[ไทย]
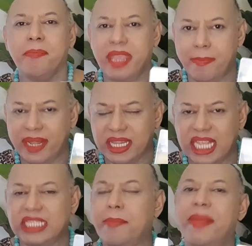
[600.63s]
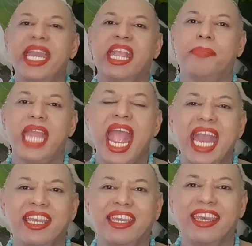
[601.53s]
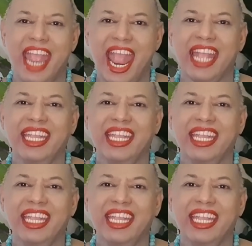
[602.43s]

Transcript: มีปฏิสัมพันธ์กับท่านนะ